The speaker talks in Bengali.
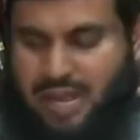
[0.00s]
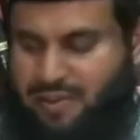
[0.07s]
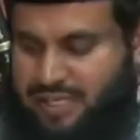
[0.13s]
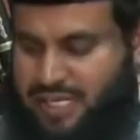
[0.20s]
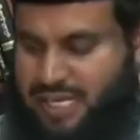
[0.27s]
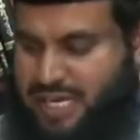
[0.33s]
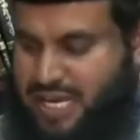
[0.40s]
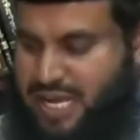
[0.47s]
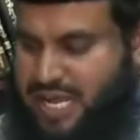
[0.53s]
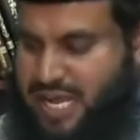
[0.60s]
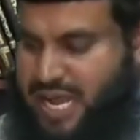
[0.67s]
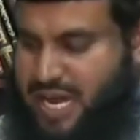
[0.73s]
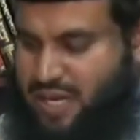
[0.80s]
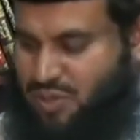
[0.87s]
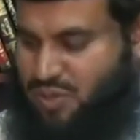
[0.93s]
আমাদের
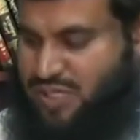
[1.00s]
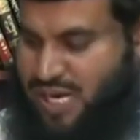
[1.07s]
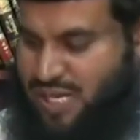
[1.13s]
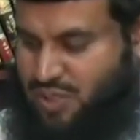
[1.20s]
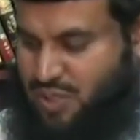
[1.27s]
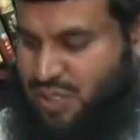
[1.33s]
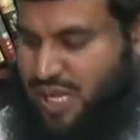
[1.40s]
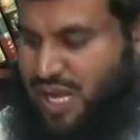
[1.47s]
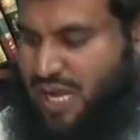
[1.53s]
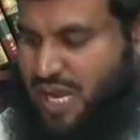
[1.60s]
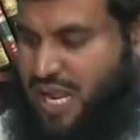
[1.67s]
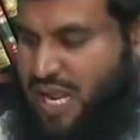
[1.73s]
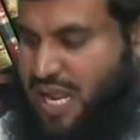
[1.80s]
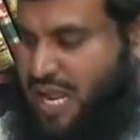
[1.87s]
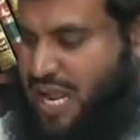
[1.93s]
একটু জানা দরকার
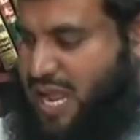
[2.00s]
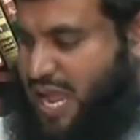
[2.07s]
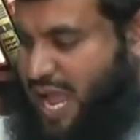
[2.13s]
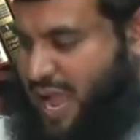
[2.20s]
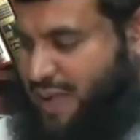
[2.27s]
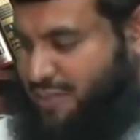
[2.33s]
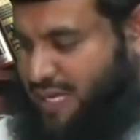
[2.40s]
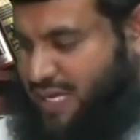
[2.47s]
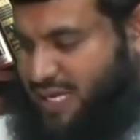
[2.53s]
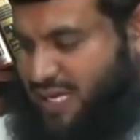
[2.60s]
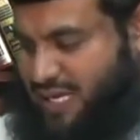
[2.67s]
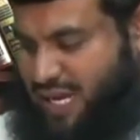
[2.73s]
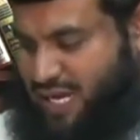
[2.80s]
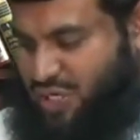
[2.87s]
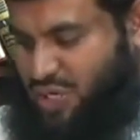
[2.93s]
আমি
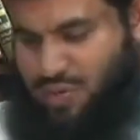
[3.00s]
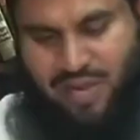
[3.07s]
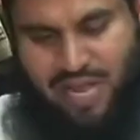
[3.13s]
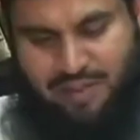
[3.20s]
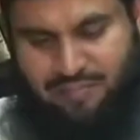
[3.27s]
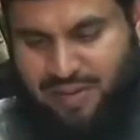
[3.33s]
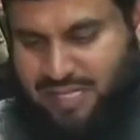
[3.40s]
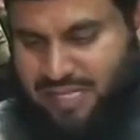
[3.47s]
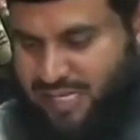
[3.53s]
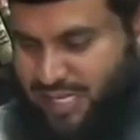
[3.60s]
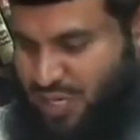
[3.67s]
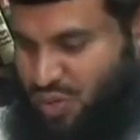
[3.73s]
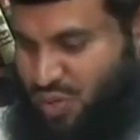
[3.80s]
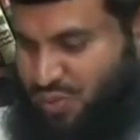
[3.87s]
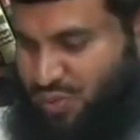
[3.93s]
এই সময়
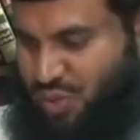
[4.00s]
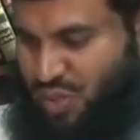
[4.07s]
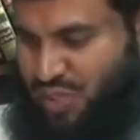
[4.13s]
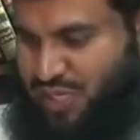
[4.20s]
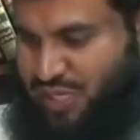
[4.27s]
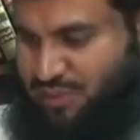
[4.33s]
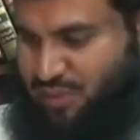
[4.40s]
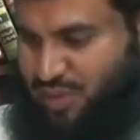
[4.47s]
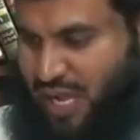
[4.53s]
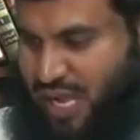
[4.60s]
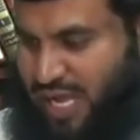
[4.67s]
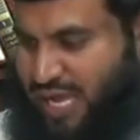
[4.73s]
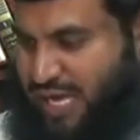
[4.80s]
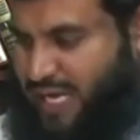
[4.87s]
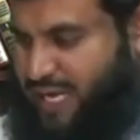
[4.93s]
আপনাদেরকে খুব সংক্ষিপ্ত
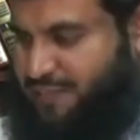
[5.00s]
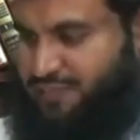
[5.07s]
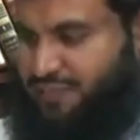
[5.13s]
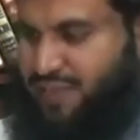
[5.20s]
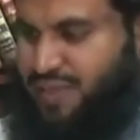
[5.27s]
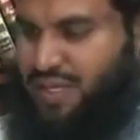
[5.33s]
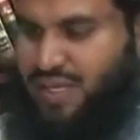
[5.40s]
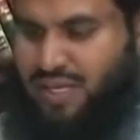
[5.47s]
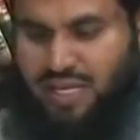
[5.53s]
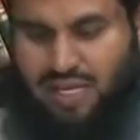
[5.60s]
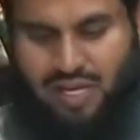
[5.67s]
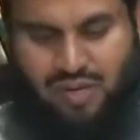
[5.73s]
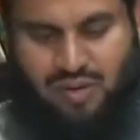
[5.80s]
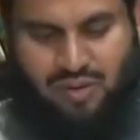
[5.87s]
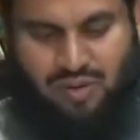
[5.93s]
আকারে
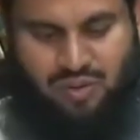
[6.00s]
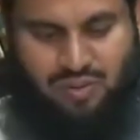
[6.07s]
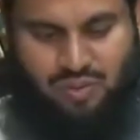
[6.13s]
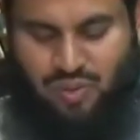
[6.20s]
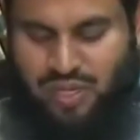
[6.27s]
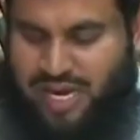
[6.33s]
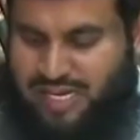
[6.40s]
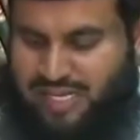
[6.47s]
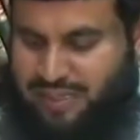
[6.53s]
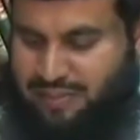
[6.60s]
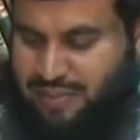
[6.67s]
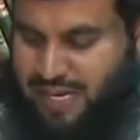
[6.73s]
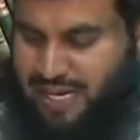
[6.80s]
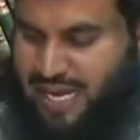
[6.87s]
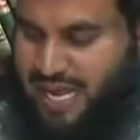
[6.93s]
দুই একটি
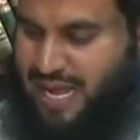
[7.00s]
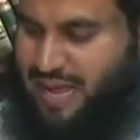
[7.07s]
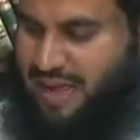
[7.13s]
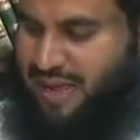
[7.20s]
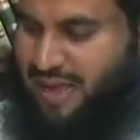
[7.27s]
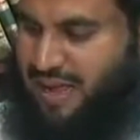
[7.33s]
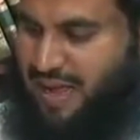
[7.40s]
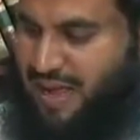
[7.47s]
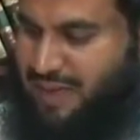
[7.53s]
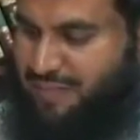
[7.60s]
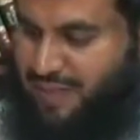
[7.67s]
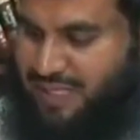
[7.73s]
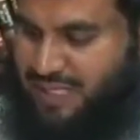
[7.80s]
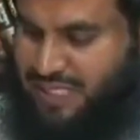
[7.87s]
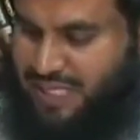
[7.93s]
ব্যাখ্যা
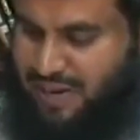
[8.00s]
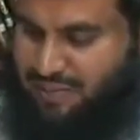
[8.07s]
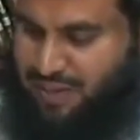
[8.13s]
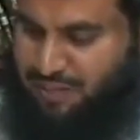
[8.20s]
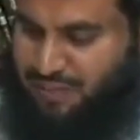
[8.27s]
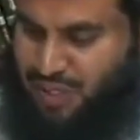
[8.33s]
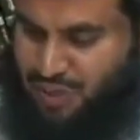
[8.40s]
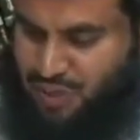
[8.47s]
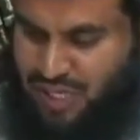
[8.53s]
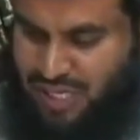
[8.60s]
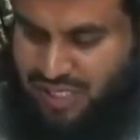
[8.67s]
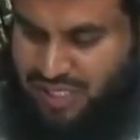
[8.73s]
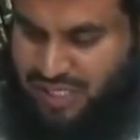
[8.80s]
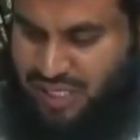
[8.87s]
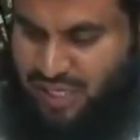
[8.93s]
আপনাদের সামনে পেশ
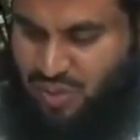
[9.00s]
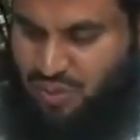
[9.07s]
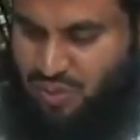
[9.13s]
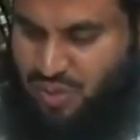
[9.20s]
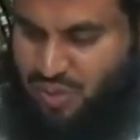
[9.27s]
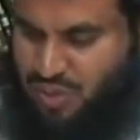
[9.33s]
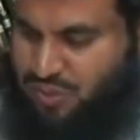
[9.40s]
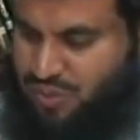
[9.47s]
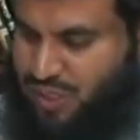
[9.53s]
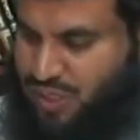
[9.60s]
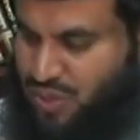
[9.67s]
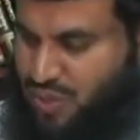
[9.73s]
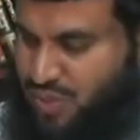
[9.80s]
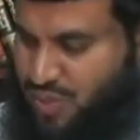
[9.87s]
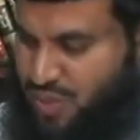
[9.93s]
করার চেষ্টা করব খুব
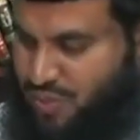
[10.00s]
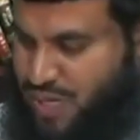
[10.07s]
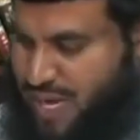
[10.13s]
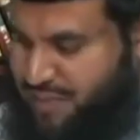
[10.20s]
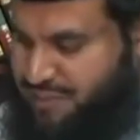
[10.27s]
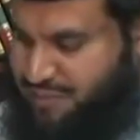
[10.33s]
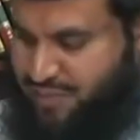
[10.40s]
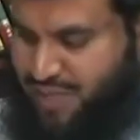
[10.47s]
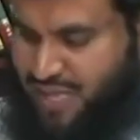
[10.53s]
দীর্ঘ করব না